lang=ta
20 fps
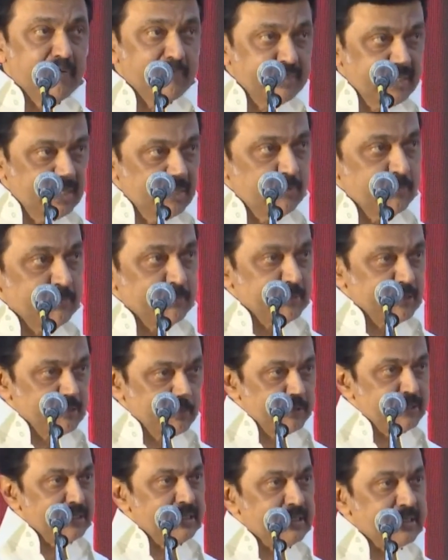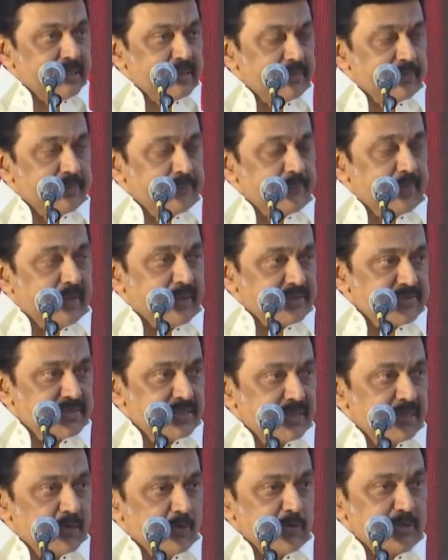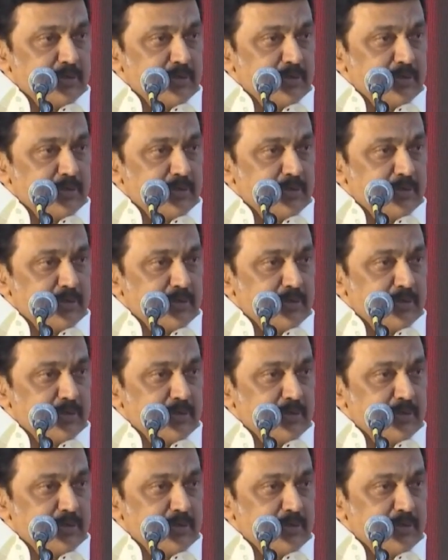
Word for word: அவரே முத முதல்ல அரசியலில்